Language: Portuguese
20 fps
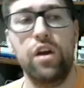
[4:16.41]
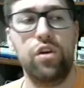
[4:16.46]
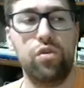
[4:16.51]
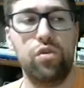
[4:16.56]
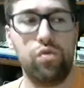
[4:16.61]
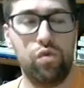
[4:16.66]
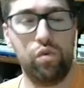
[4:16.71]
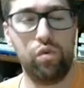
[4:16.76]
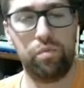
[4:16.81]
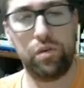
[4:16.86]
E o
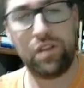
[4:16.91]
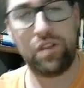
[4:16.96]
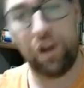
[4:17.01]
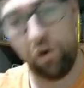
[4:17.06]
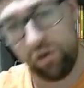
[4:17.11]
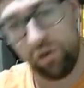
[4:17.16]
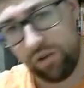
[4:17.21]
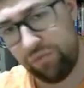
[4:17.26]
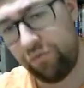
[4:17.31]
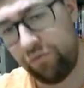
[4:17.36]
grupo Itaú
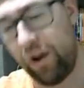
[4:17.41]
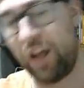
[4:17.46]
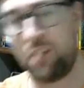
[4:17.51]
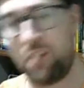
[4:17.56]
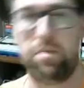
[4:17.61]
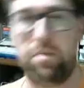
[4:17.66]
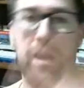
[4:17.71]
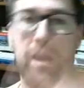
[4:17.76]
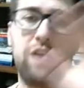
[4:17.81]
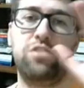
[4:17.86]
que faz
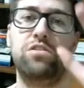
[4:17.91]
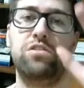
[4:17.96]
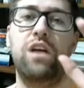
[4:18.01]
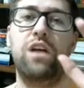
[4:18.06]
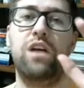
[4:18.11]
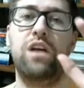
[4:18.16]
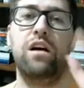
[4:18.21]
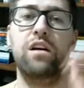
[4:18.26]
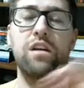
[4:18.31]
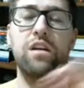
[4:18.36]
parte
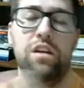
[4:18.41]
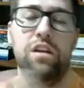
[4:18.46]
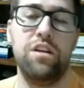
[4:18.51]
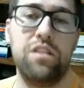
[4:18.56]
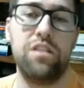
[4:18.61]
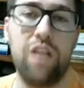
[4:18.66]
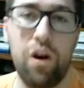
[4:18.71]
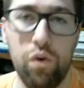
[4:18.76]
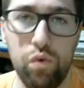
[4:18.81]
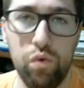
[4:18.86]
da
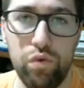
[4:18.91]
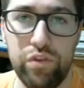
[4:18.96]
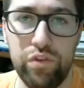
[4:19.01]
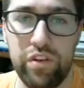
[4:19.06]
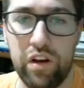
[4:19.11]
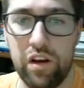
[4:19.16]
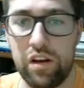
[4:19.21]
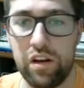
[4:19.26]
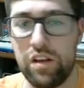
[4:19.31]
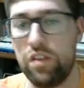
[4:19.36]

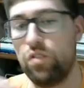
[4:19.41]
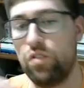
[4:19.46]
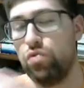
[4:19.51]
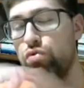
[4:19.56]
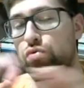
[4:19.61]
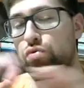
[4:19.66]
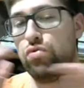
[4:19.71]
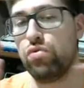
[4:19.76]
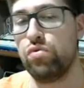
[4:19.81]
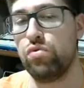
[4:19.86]
Itaúsa, que
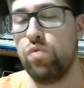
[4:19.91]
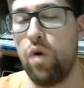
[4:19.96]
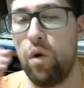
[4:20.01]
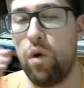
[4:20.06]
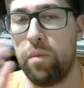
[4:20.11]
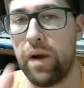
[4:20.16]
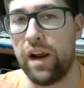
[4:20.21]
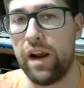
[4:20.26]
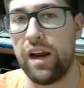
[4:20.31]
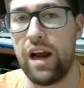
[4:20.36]
junto com
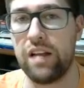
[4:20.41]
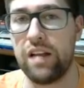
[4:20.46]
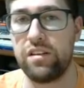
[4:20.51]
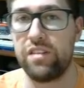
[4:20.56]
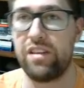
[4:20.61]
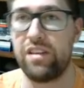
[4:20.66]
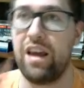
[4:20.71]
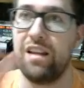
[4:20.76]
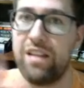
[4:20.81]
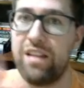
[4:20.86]

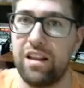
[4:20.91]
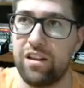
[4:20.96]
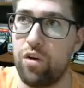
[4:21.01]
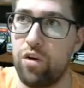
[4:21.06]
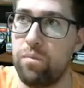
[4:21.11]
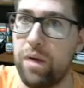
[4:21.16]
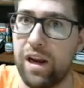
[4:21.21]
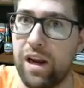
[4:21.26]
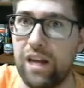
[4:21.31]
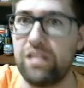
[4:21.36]
Alpargatas, que aí dentro da
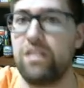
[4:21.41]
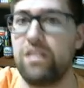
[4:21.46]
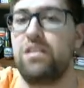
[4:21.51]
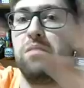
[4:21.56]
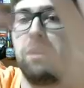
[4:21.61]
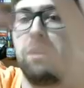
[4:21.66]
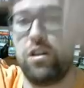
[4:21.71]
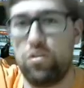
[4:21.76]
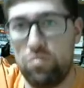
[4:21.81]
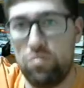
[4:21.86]
Alpargatas tem
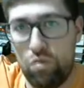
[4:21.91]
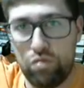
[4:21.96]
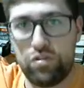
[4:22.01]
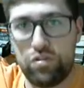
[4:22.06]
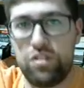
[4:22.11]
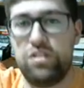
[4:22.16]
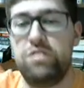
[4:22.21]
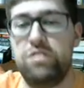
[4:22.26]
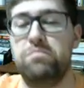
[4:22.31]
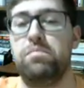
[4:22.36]
mais um monte
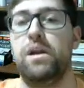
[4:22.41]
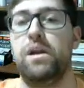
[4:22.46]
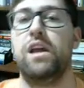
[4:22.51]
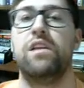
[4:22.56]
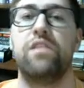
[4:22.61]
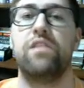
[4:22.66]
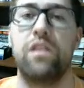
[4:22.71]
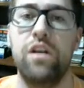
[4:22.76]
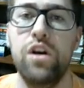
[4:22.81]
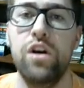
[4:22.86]
de
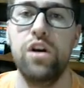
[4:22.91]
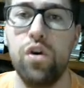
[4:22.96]
empresa,